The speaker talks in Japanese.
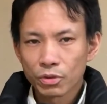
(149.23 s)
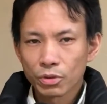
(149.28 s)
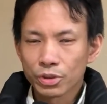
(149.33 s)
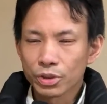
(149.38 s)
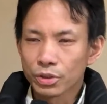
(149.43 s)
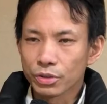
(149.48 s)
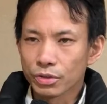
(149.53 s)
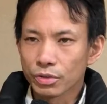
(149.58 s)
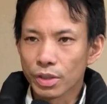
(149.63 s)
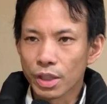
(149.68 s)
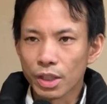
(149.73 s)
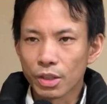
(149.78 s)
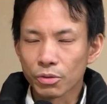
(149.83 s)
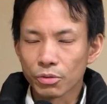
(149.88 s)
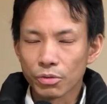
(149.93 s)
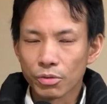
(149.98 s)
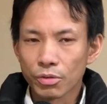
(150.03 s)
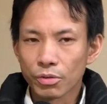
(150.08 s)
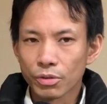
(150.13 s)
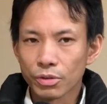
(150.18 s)
少し
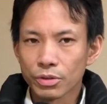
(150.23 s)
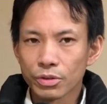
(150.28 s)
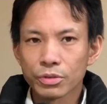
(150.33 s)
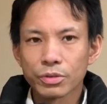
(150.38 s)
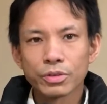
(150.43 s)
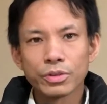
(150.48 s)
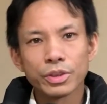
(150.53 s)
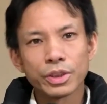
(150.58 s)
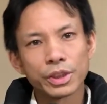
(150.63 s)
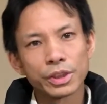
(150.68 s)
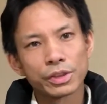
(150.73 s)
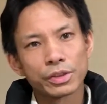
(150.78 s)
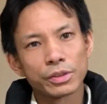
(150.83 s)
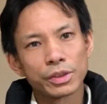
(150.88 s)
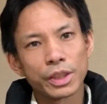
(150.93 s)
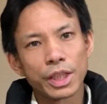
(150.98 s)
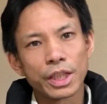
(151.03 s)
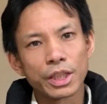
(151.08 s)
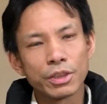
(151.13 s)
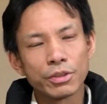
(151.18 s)
ゆっくり
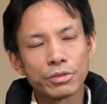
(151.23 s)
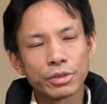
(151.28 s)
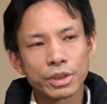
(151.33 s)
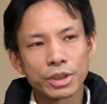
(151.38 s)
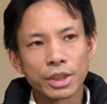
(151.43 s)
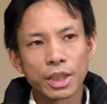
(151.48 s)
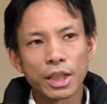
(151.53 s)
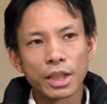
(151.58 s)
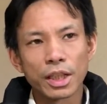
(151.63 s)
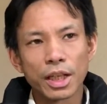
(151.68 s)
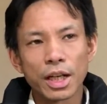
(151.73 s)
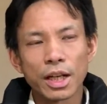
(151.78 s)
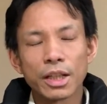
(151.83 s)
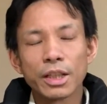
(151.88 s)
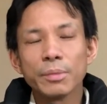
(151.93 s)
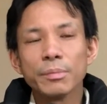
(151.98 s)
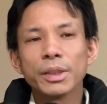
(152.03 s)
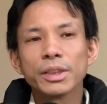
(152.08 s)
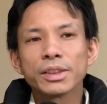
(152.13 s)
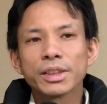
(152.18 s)
できる時間が
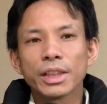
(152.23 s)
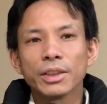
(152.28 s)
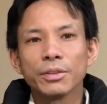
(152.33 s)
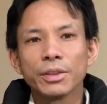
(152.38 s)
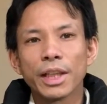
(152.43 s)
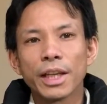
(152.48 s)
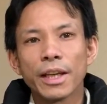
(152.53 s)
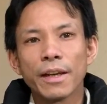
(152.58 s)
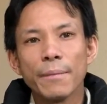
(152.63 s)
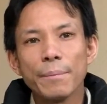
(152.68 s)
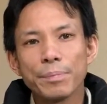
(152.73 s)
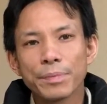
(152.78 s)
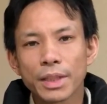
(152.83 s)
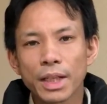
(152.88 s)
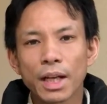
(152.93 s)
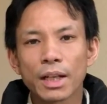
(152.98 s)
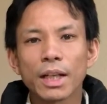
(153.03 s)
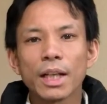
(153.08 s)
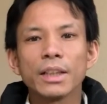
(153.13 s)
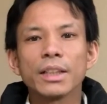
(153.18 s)
ありましたので
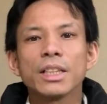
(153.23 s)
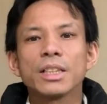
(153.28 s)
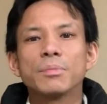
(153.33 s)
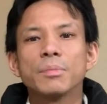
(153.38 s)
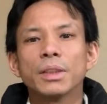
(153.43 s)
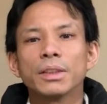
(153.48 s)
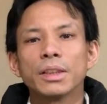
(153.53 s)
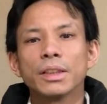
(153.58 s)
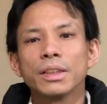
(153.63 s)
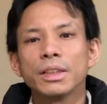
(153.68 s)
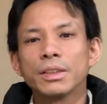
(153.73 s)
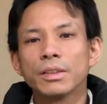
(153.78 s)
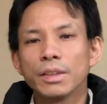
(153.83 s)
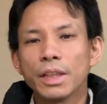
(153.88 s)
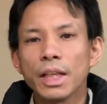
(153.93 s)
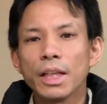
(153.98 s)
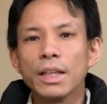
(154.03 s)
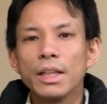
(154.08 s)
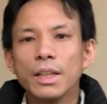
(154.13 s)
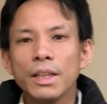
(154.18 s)
考えてしまったんです
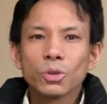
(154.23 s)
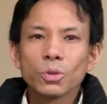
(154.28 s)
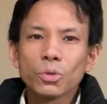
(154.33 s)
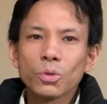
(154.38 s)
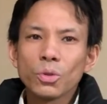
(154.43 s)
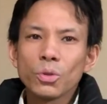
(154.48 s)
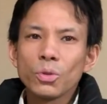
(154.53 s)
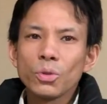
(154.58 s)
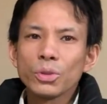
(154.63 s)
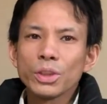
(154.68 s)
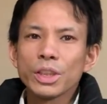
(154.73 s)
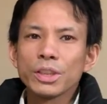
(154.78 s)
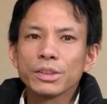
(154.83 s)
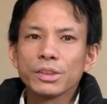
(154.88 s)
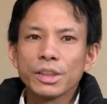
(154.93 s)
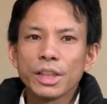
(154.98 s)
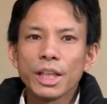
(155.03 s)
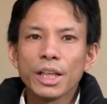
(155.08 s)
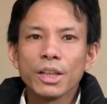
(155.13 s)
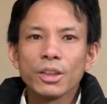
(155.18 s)
よね。そこをで
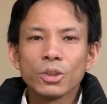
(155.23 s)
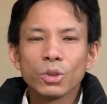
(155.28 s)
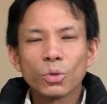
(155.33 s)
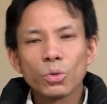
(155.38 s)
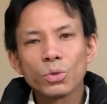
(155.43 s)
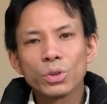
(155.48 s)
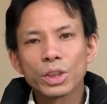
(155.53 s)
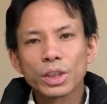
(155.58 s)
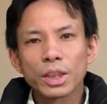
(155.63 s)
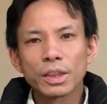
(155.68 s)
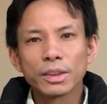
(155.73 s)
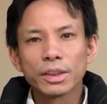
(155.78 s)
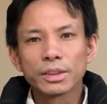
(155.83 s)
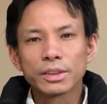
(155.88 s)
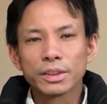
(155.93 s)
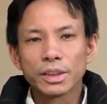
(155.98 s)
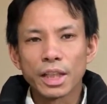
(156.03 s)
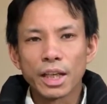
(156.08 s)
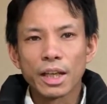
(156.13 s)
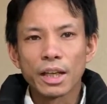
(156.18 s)
すね、どうにかで
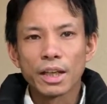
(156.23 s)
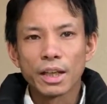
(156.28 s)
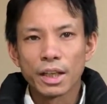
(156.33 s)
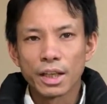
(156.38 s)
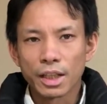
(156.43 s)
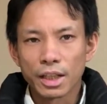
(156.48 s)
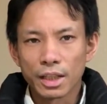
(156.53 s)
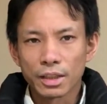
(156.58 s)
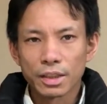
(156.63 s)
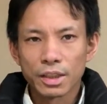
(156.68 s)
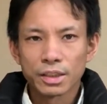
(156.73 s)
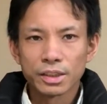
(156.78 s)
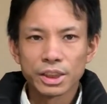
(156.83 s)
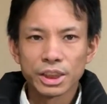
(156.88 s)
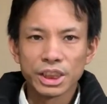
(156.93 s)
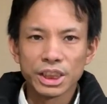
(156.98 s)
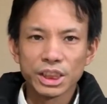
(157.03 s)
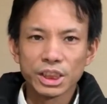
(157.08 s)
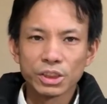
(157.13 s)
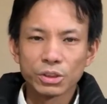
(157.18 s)
すね、
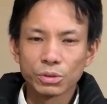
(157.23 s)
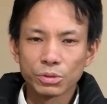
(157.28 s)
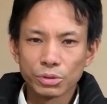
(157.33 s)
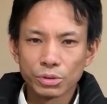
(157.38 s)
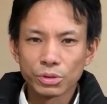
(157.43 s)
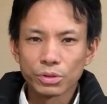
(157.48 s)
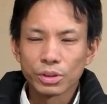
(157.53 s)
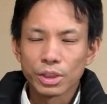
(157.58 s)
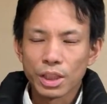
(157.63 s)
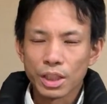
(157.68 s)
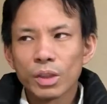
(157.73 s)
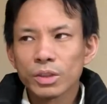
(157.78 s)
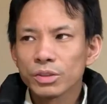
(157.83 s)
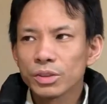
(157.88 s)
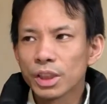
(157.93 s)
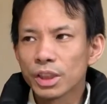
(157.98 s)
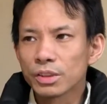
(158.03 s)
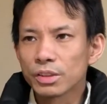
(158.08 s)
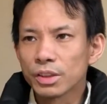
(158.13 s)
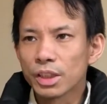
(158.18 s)
形にする。ま
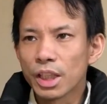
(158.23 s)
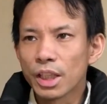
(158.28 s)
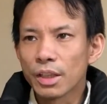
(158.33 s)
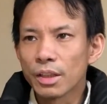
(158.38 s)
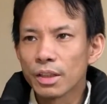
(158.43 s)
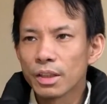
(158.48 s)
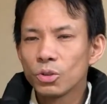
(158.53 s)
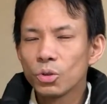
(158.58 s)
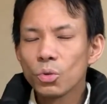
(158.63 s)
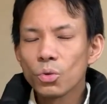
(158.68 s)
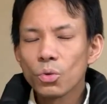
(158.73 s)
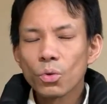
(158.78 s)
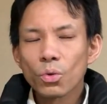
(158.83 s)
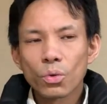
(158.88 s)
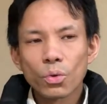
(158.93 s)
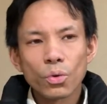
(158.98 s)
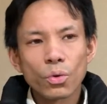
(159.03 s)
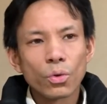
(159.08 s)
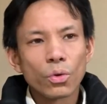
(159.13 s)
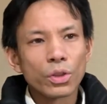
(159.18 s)
ずですね、脳
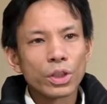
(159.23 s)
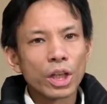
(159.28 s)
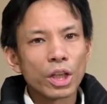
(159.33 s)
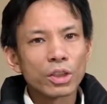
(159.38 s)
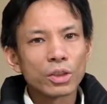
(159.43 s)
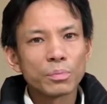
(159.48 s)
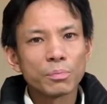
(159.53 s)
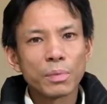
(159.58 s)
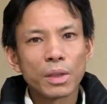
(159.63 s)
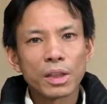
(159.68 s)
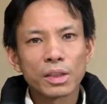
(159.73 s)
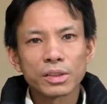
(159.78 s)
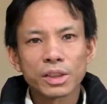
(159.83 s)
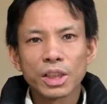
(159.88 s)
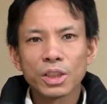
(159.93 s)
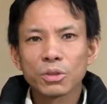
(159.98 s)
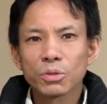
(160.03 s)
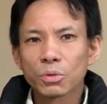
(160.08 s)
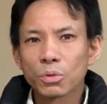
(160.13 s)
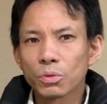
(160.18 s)
を
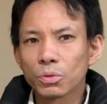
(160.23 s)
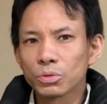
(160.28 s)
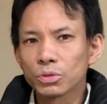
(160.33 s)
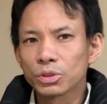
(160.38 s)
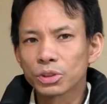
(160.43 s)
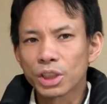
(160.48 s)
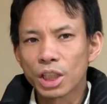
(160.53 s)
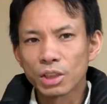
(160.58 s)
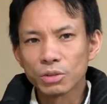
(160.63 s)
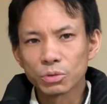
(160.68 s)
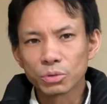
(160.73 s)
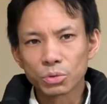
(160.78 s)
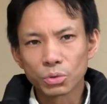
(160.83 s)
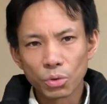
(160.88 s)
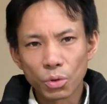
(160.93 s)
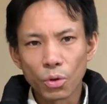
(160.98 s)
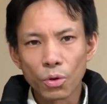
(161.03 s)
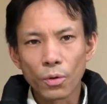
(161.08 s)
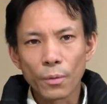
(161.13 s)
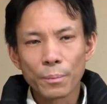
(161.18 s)
100% 使う
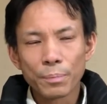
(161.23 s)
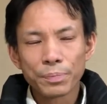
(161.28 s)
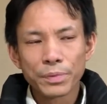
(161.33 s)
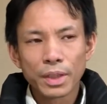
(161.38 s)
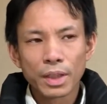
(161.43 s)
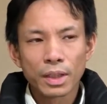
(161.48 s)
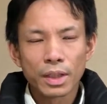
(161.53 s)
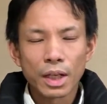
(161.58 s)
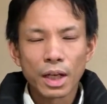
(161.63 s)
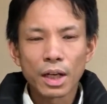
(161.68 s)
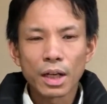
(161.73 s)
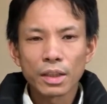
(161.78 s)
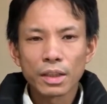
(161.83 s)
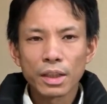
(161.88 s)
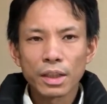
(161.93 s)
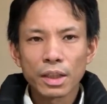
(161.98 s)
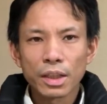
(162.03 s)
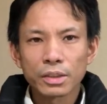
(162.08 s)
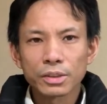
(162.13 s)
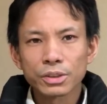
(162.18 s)
と
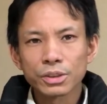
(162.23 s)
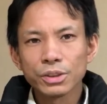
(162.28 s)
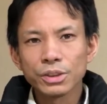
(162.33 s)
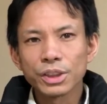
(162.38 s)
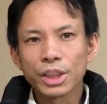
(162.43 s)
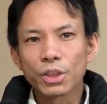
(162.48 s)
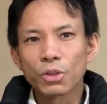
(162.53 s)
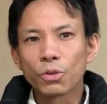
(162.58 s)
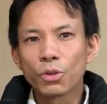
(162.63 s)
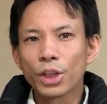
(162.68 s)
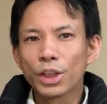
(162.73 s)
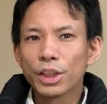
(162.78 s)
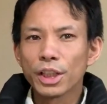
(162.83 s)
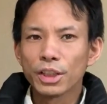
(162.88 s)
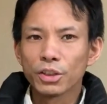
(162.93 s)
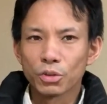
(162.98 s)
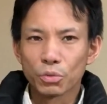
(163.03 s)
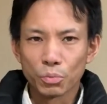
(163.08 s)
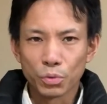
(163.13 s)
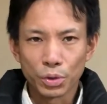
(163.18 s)
体がついてこれ
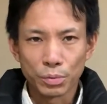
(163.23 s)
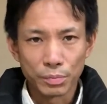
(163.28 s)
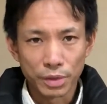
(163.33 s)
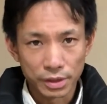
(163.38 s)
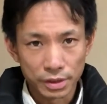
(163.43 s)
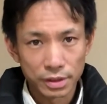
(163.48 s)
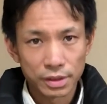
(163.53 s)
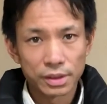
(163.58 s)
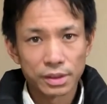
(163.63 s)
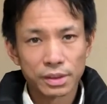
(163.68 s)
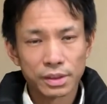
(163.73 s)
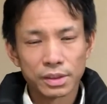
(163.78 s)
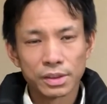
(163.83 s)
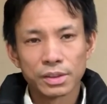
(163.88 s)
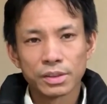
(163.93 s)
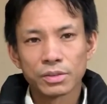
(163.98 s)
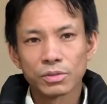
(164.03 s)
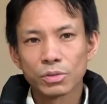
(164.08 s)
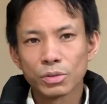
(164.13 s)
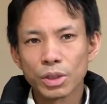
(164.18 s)
ないと思います。
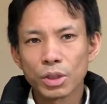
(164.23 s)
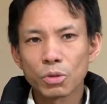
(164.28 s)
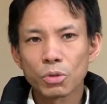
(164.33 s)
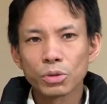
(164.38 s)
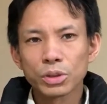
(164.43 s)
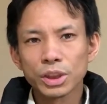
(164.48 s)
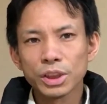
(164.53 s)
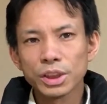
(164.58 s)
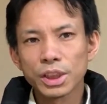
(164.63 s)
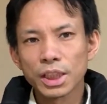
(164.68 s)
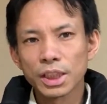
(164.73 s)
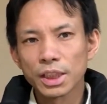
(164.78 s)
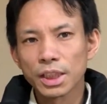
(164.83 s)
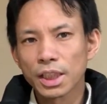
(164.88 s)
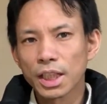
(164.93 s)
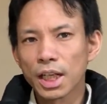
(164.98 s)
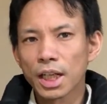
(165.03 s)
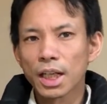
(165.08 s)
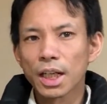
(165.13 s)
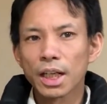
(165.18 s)
これは個人的
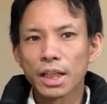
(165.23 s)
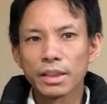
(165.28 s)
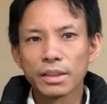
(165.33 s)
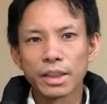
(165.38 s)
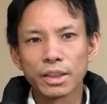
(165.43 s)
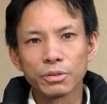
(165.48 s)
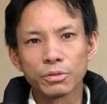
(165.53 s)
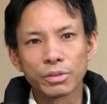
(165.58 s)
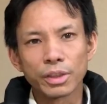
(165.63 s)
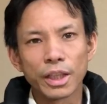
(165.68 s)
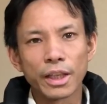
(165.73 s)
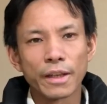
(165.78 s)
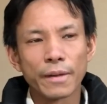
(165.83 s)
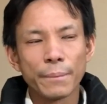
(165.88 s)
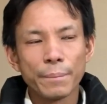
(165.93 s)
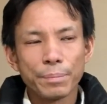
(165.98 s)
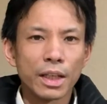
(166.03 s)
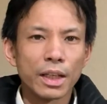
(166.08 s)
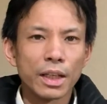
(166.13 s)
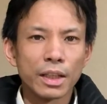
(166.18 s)
な考えなの
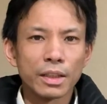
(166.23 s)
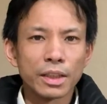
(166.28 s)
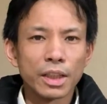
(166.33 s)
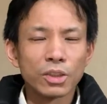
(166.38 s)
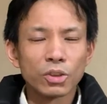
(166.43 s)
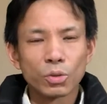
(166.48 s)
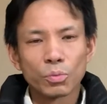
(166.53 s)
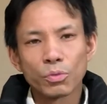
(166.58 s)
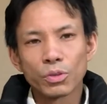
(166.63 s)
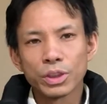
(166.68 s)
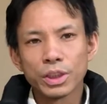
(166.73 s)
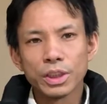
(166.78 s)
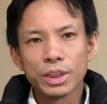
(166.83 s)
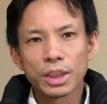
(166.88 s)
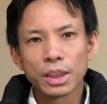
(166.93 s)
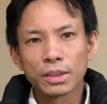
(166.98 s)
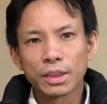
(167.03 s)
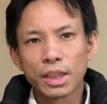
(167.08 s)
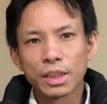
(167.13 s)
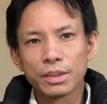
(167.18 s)
で、何とも言
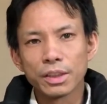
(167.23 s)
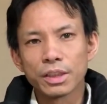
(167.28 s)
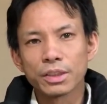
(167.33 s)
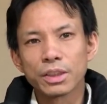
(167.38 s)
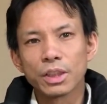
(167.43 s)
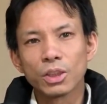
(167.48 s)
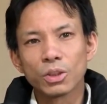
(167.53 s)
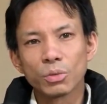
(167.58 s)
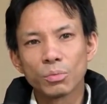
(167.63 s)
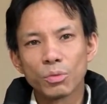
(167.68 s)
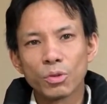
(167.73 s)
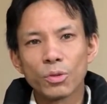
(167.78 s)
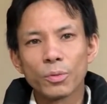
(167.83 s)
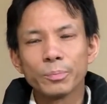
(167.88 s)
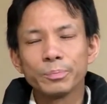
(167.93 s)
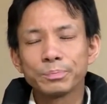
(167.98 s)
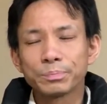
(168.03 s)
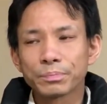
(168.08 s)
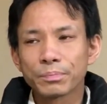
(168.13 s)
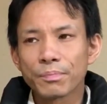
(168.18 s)
い難いんですけれども、